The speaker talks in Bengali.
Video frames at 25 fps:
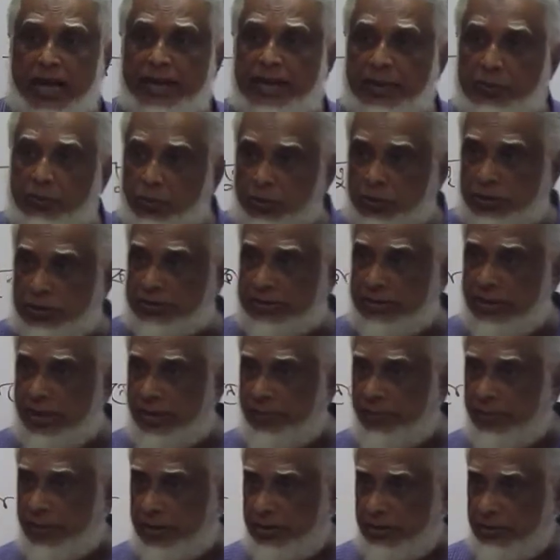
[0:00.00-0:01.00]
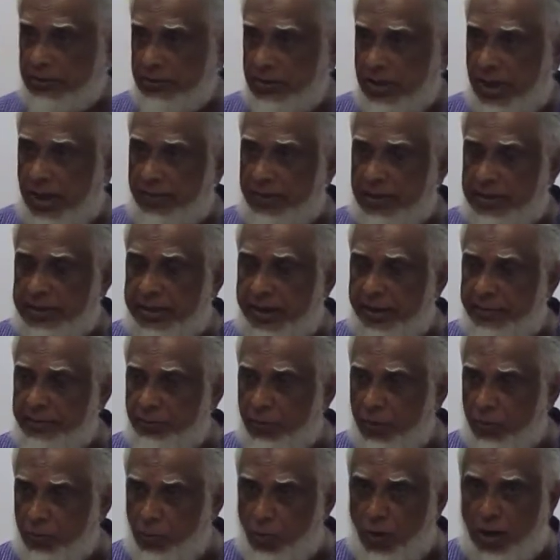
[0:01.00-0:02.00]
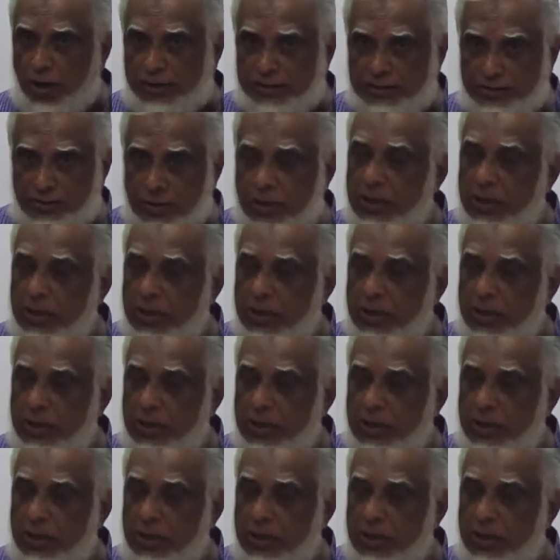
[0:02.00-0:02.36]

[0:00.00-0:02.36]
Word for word: আগে করতেছি না আমরা আমরা ড্রাইভ ফর্ম ওয়ান